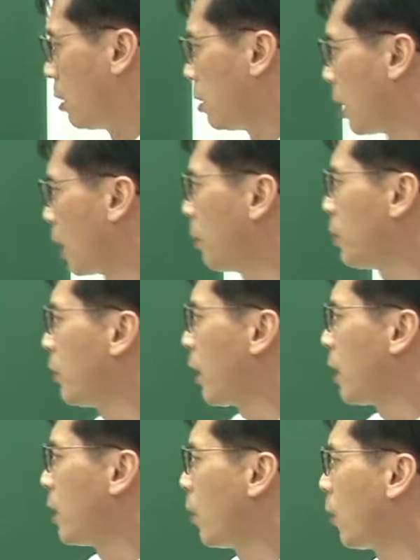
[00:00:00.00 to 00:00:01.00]

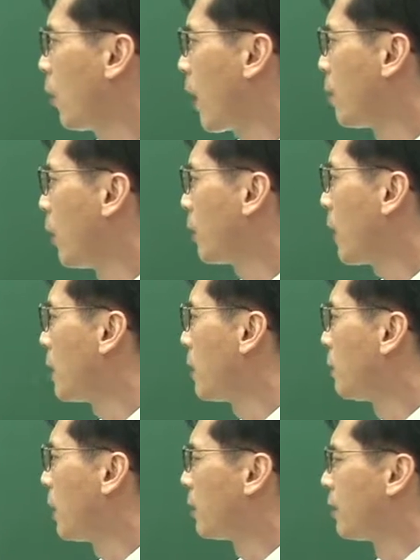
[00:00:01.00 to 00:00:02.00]
여러분들이 이거 가면 어디
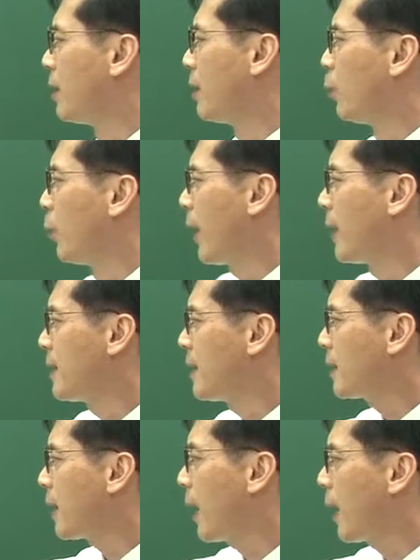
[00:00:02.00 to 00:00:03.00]
갔냐면 왜
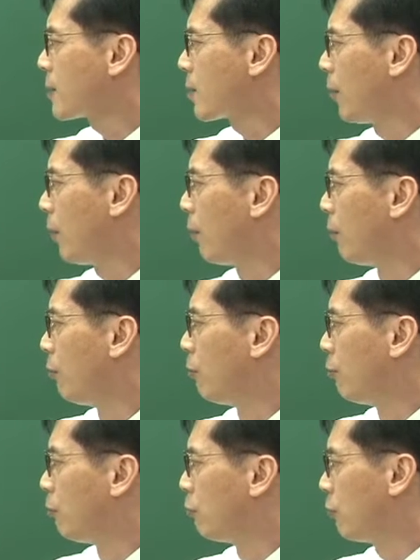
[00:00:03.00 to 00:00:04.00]
식당에서
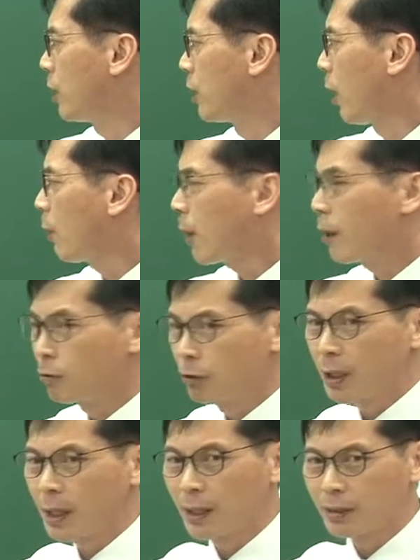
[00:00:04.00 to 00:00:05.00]
우리 역하나
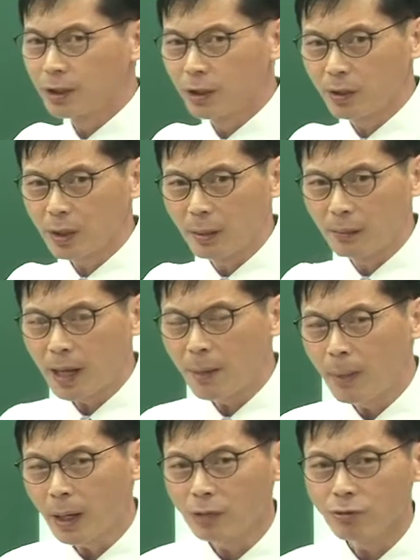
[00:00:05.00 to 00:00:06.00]
고리카나 이렇게
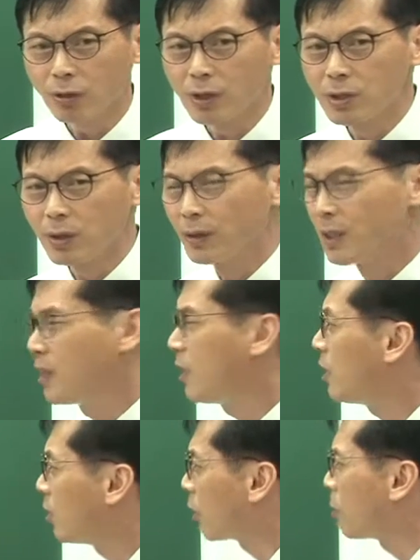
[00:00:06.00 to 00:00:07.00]
칸막이 해주는 거 있죠.
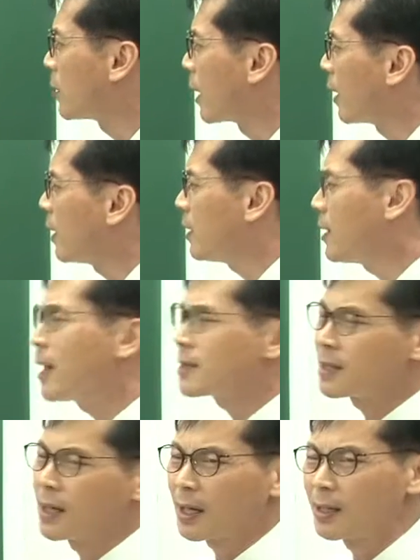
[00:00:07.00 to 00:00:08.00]
이 여러분들이 흔히
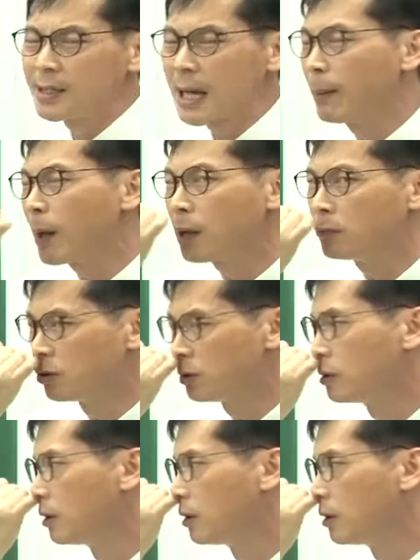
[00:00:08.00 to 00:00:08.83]
해서 얘기하는 자바라문.